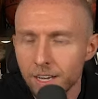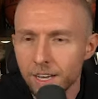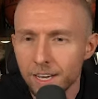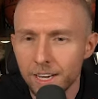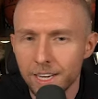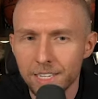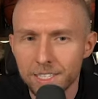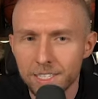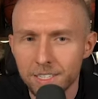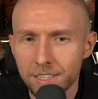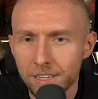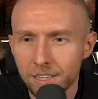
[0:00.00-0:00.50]

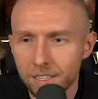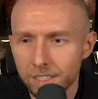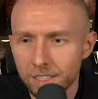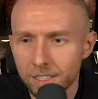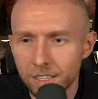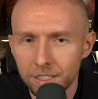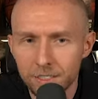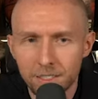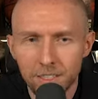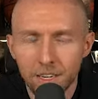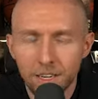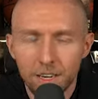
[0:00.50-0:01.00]

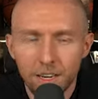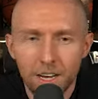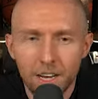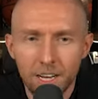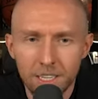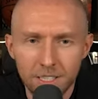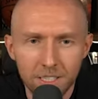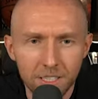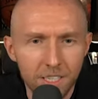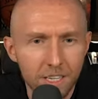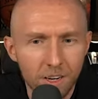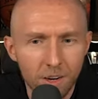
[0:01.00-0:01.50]
eskaliert.
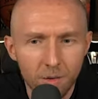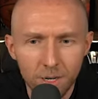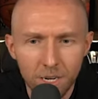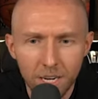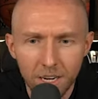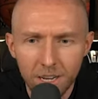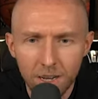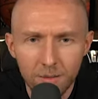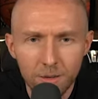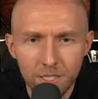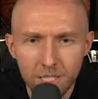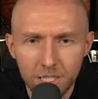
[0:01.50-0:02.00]
Also ich glaube, da
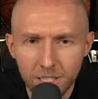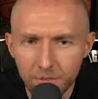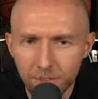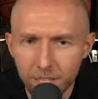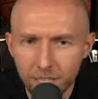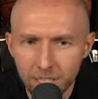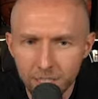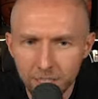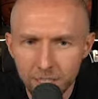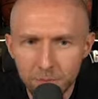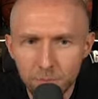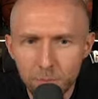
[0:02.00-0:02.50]
kann man sich
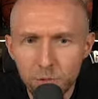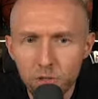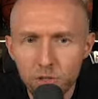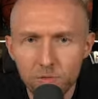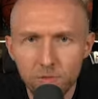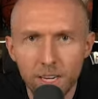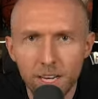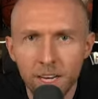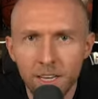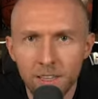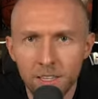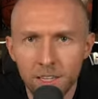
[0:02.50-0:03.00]
wirklich nicht
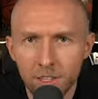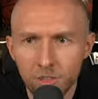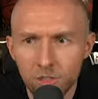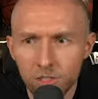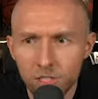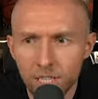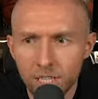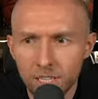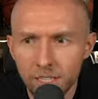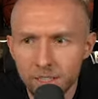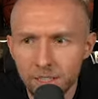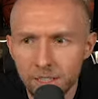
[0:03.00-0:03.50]
beschweren
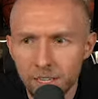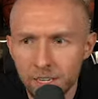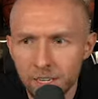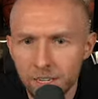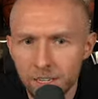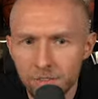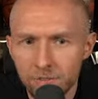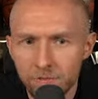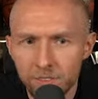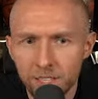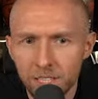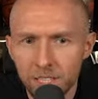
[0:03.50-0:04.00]
anstelle
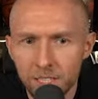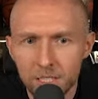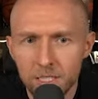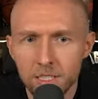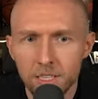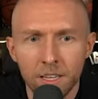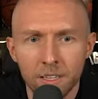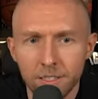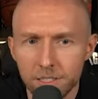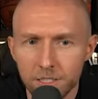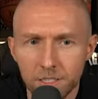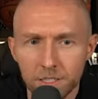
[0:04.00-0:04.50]
der Phoenix
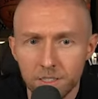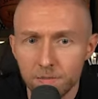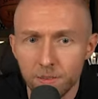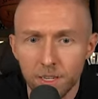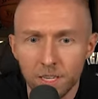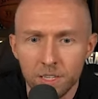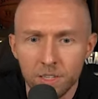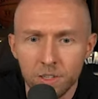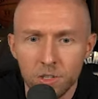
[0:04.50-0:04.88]
Suns. Deswegen